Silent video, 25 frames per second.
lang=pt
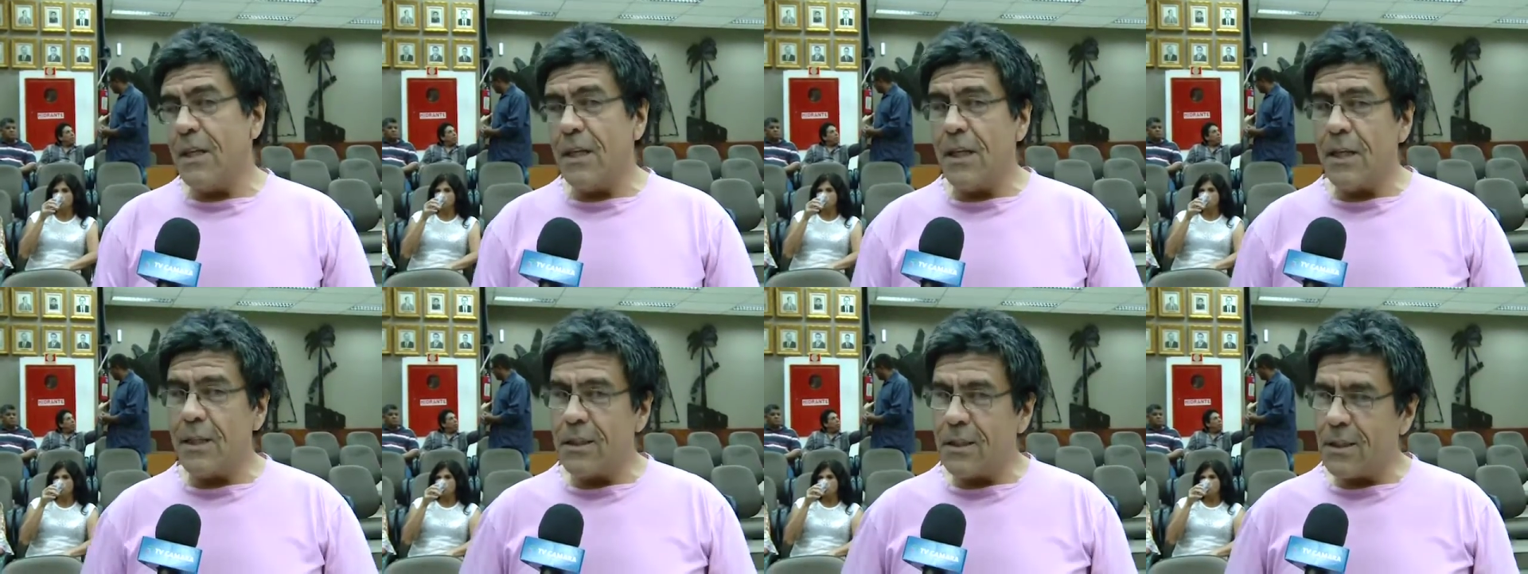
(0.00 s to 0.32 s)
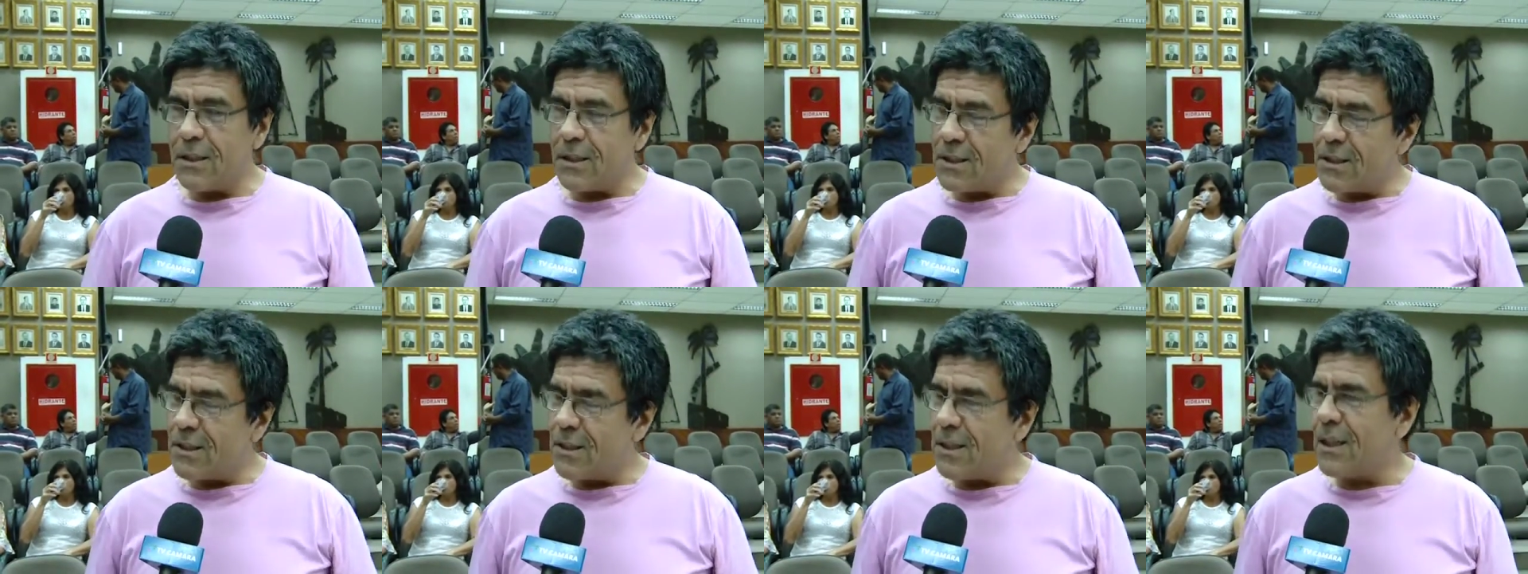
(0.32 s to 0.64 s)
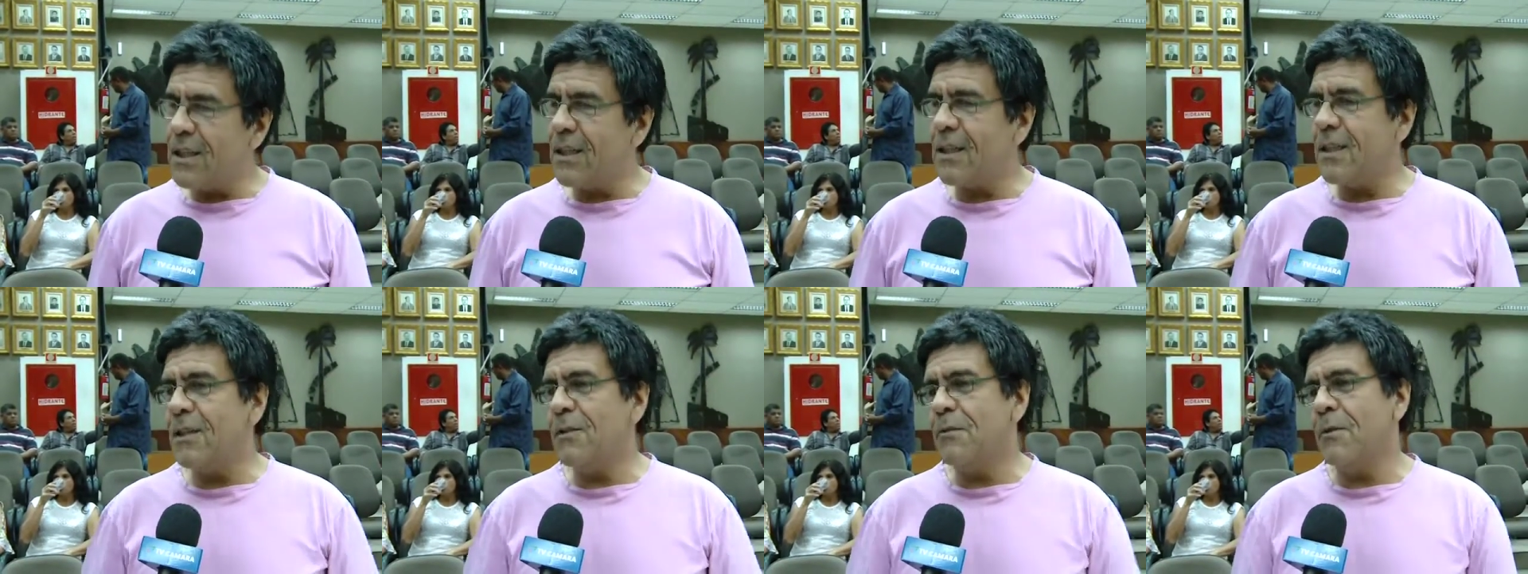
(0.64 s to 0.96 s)
e a gente
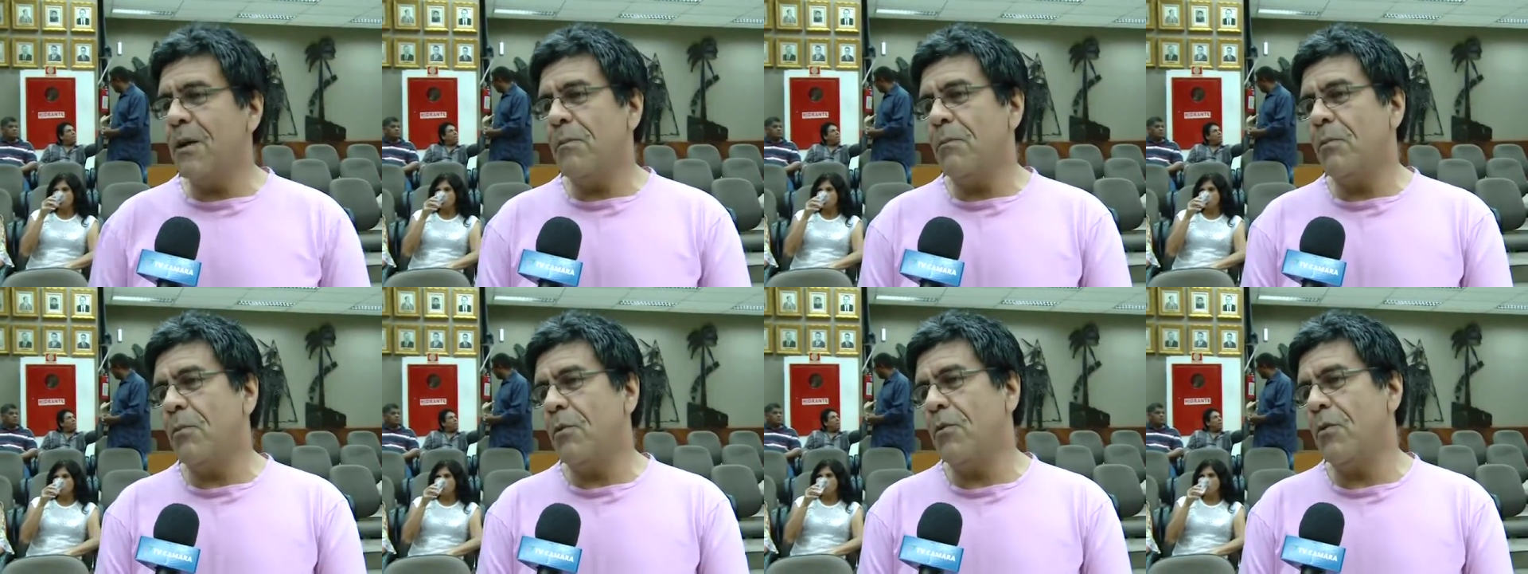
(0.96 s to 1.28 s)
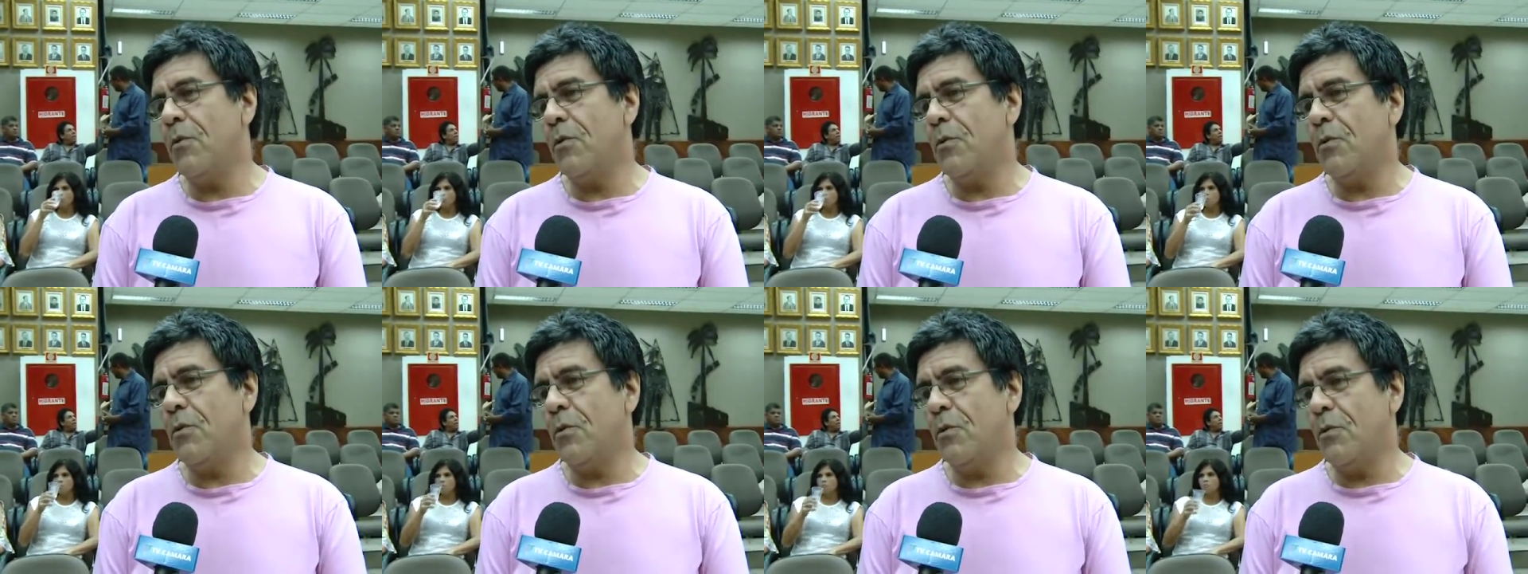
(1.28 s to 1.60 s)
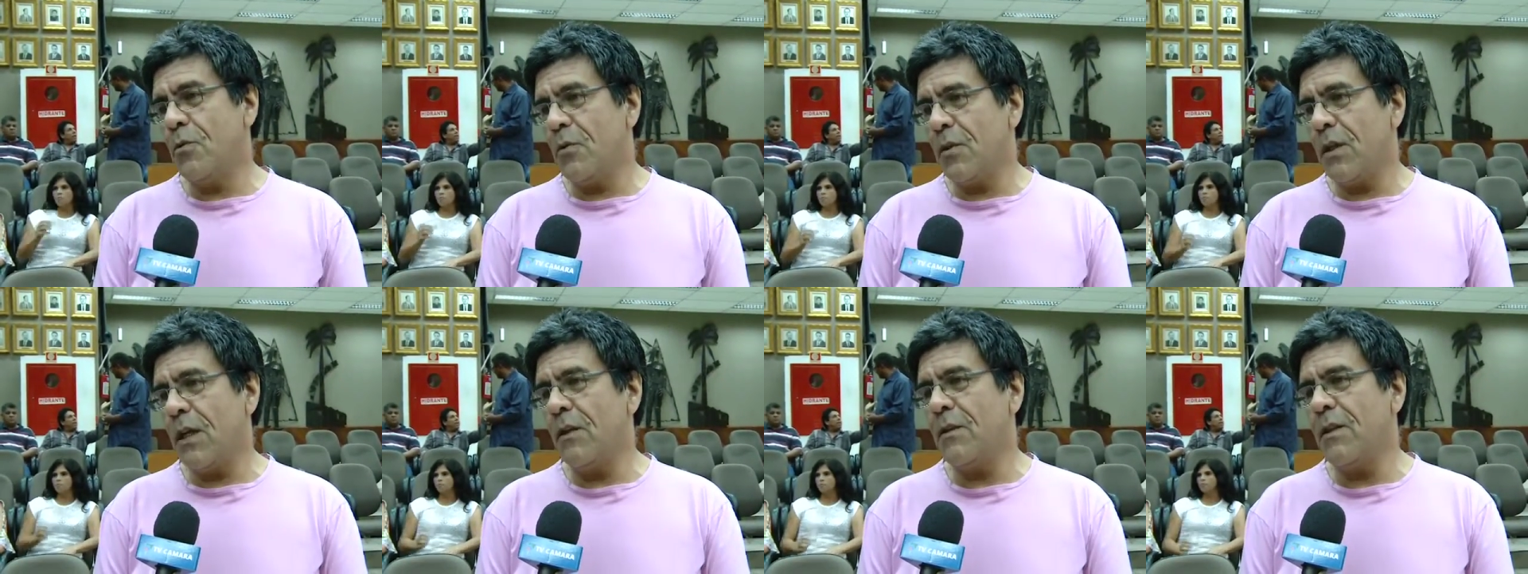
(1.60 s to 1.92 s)
tem que ter um apoio
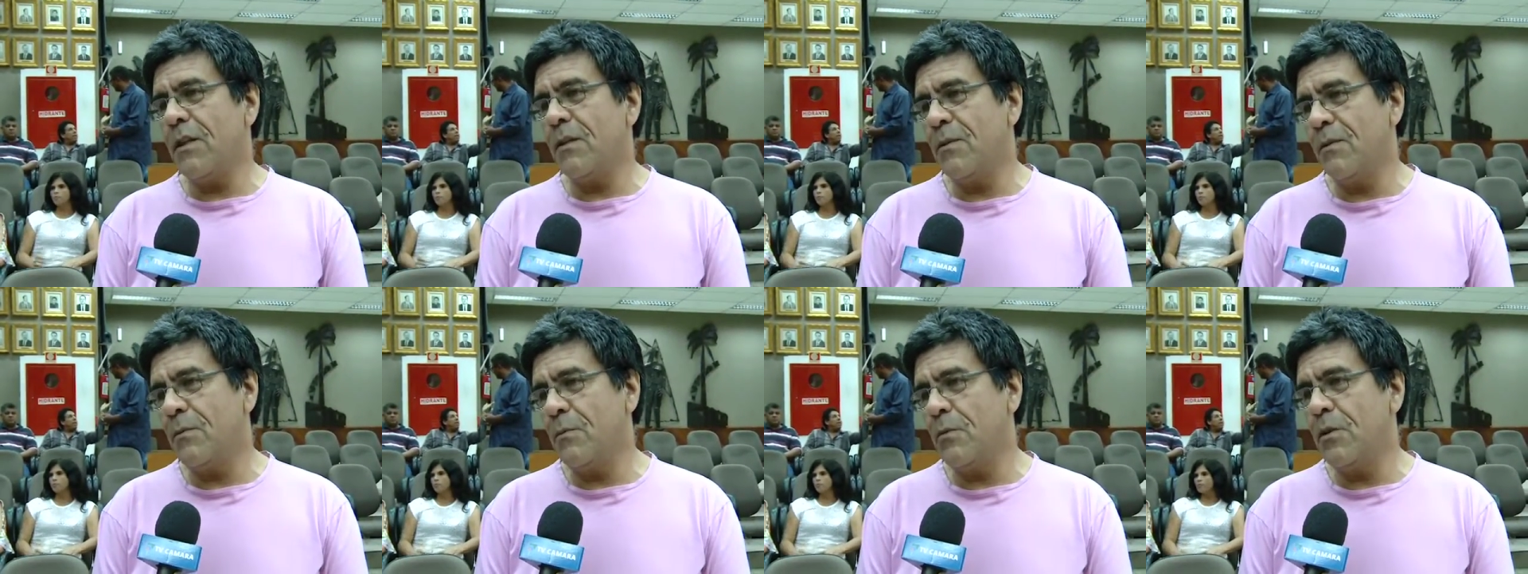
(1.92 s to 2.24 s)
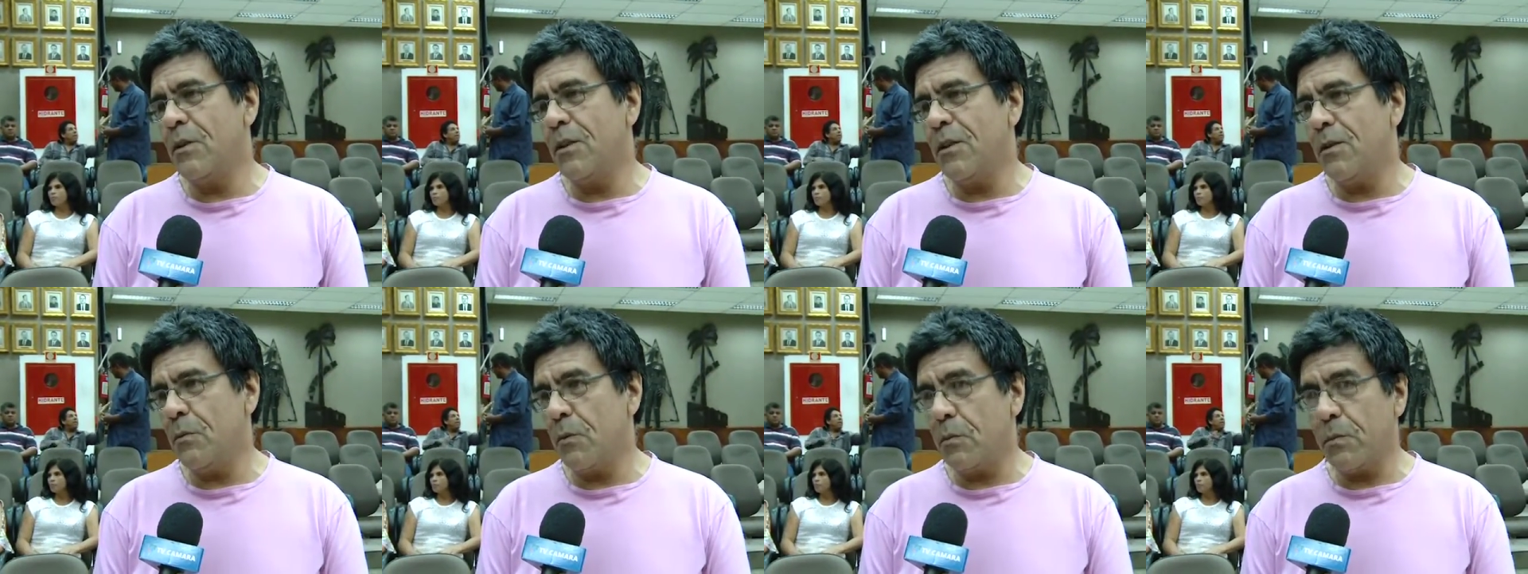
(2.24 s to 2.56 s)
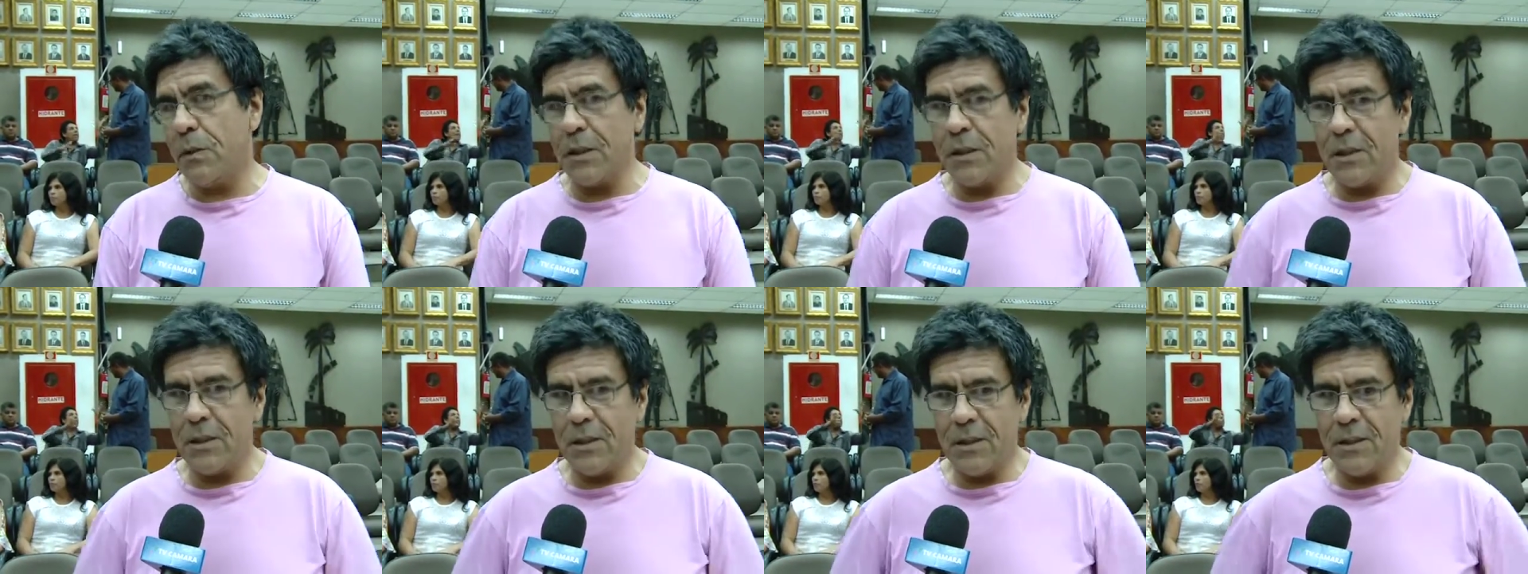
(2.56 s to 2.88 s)
cultural do
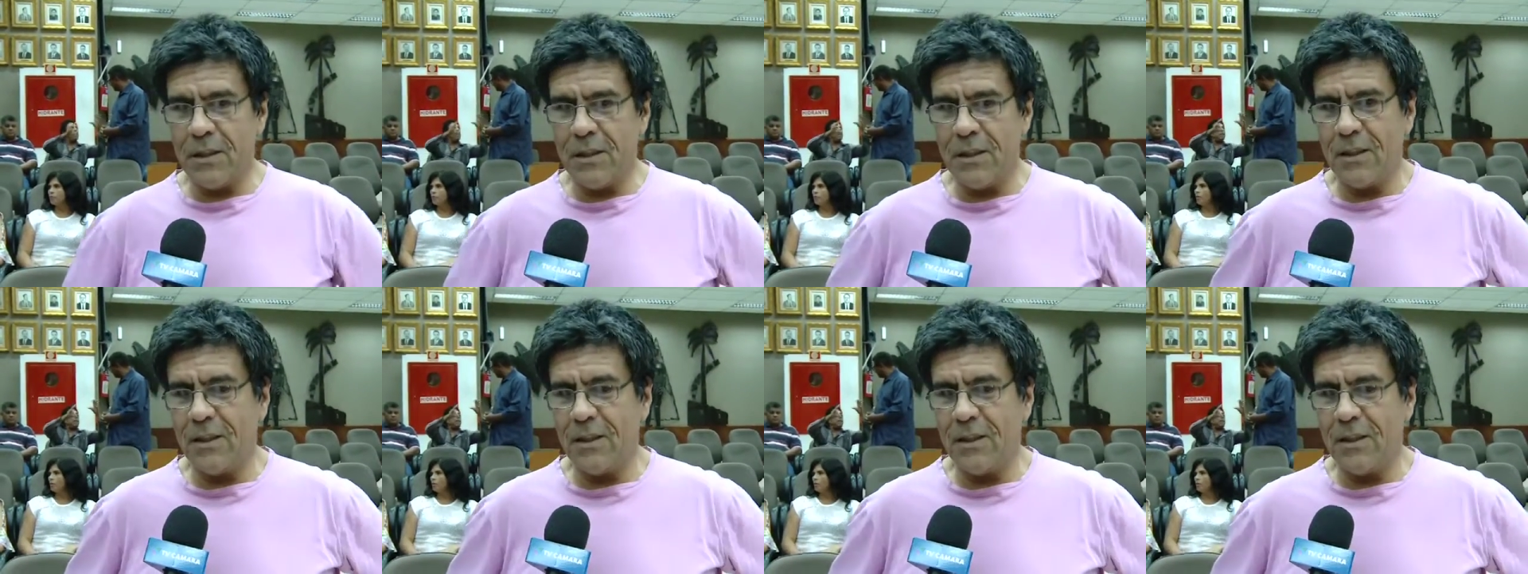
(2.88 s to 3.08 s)
município para a gente